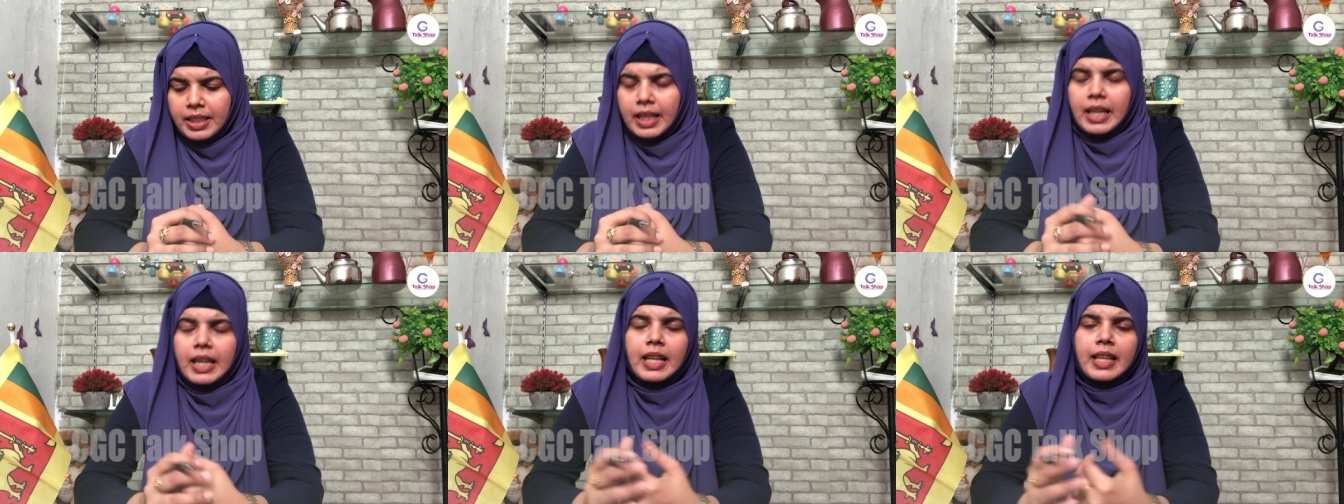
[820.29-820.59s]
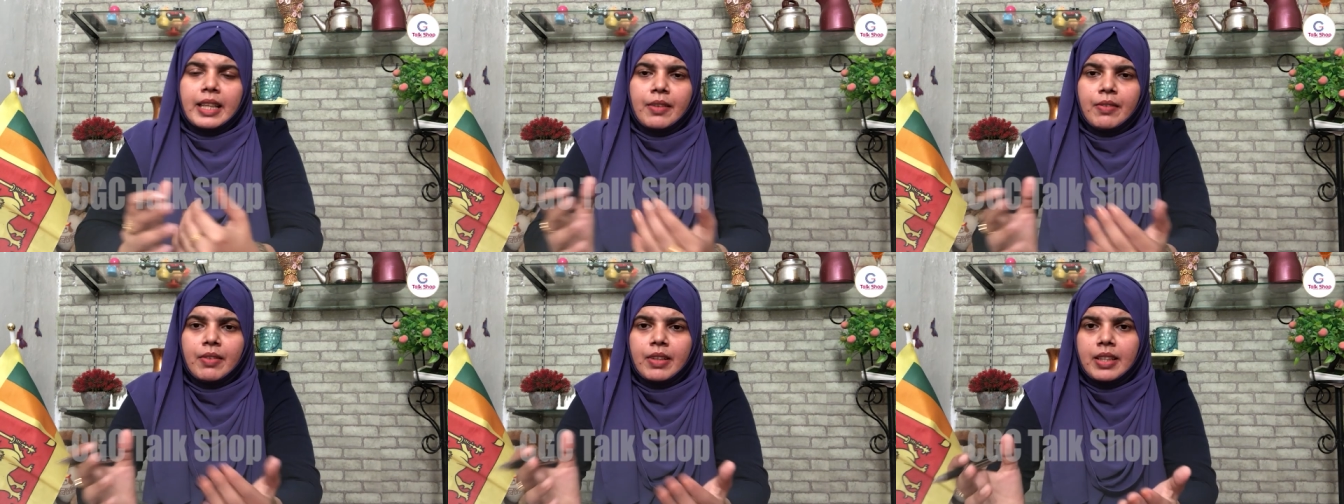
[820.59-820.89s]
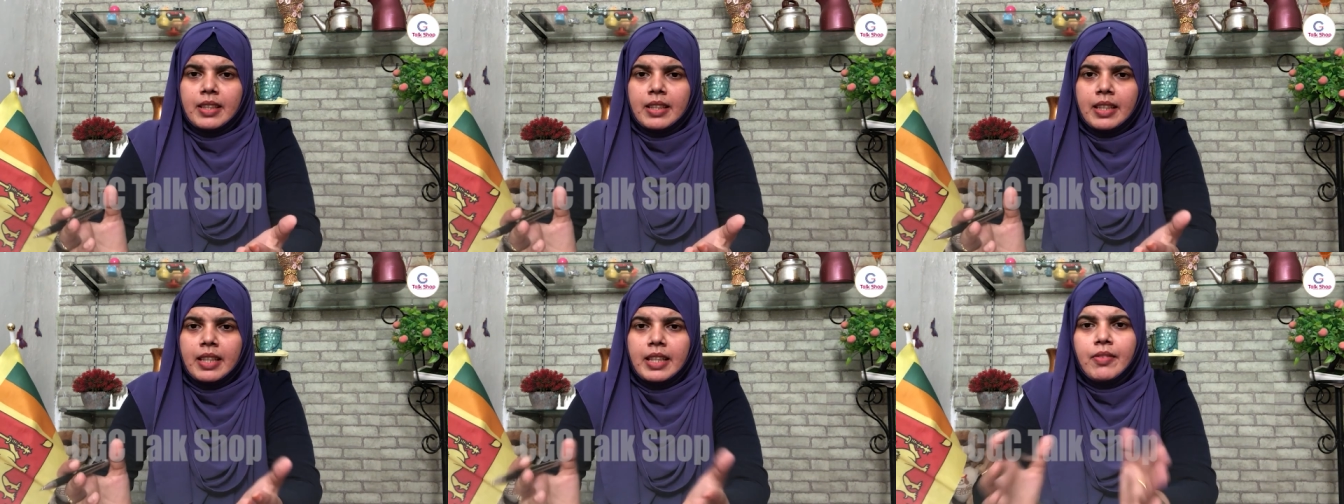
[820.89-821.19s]
நாளைக்கு
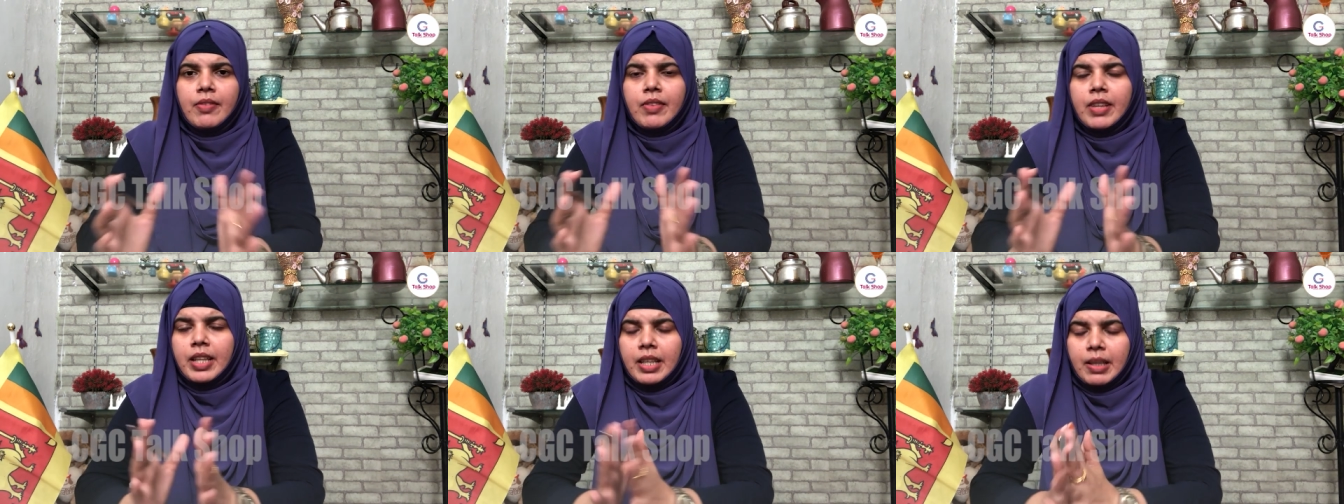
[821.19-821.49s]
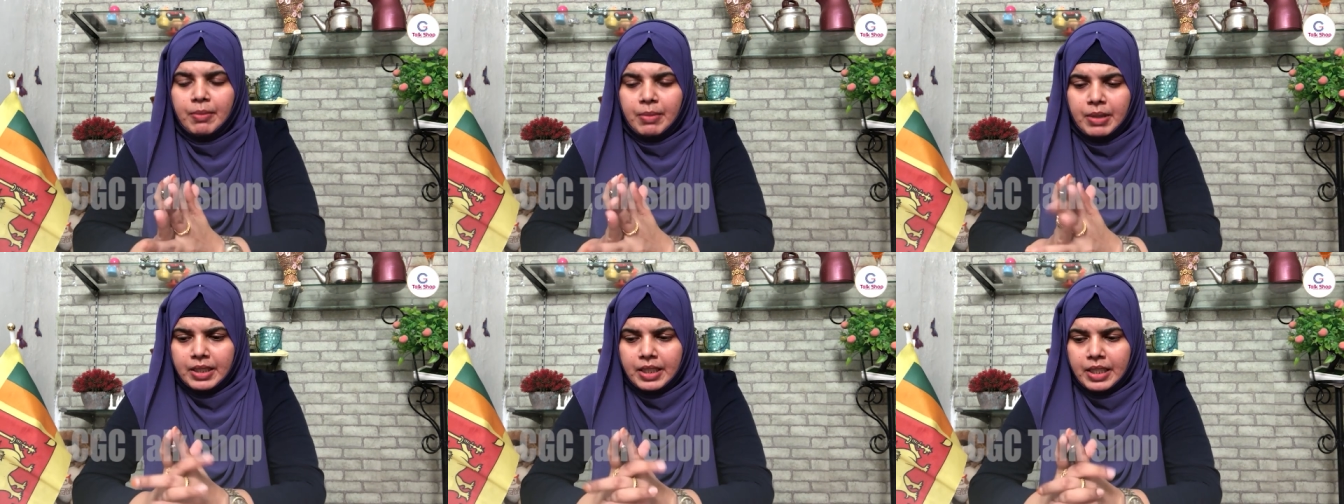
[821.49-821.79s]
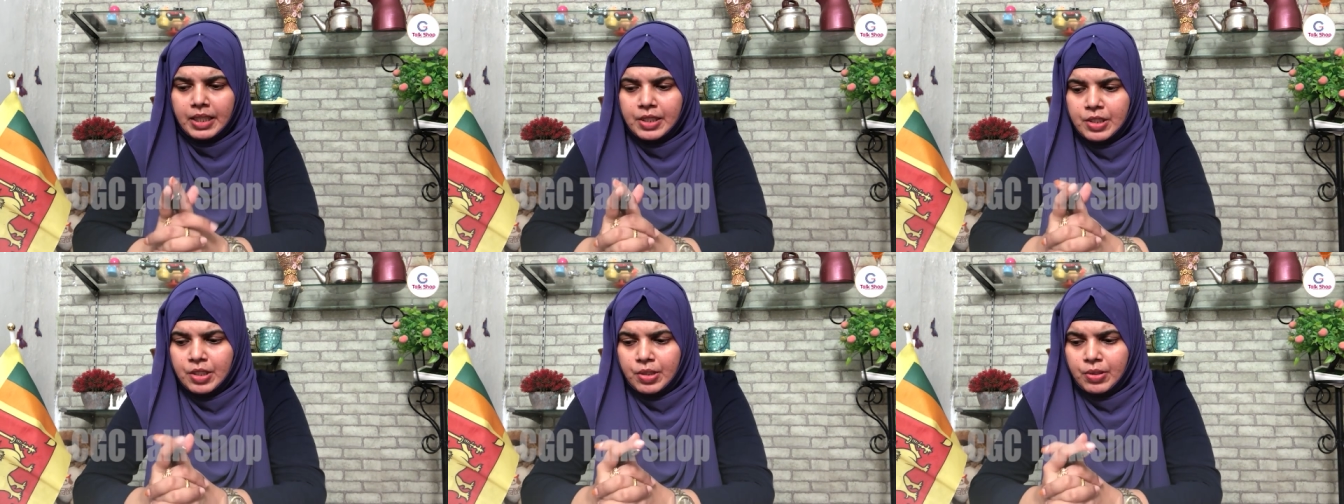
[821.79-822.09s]
வந்து ஈவினிங் நமக்கு
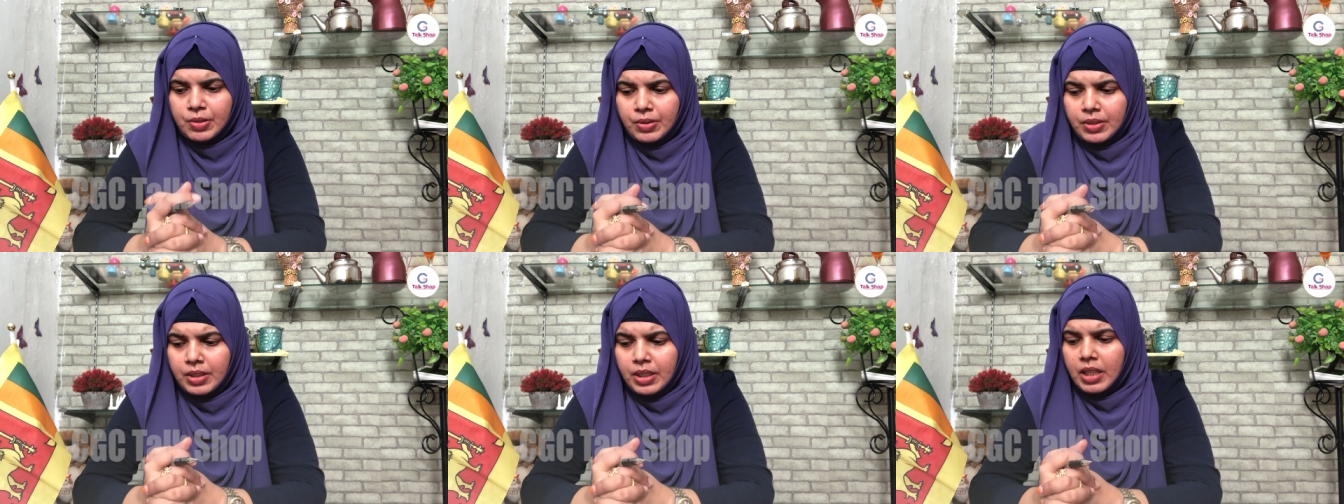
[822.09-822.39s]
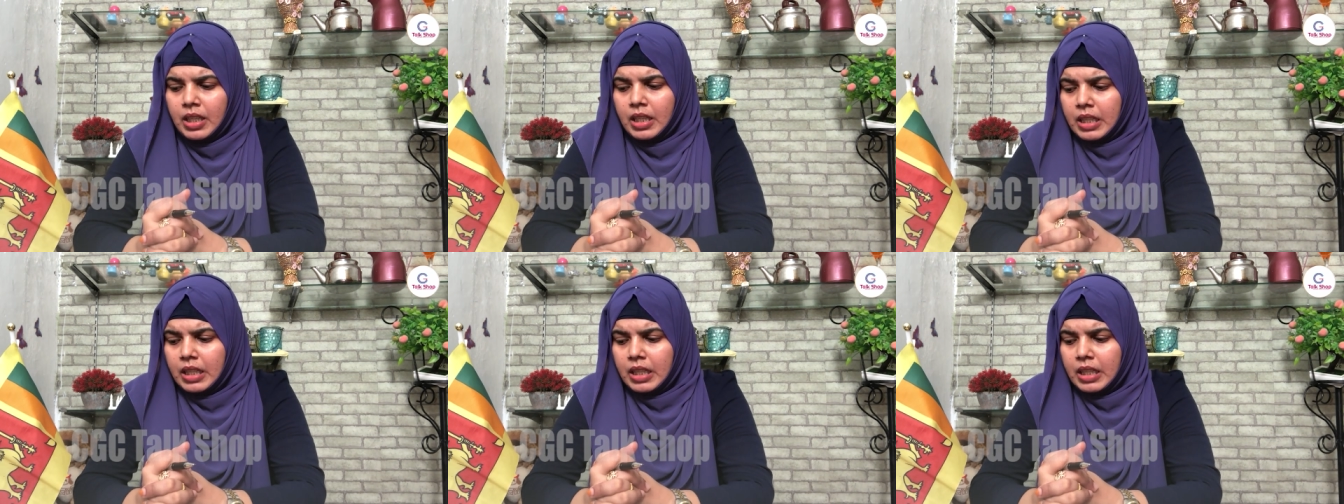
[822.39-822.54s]
தெரிஞ்சிடும்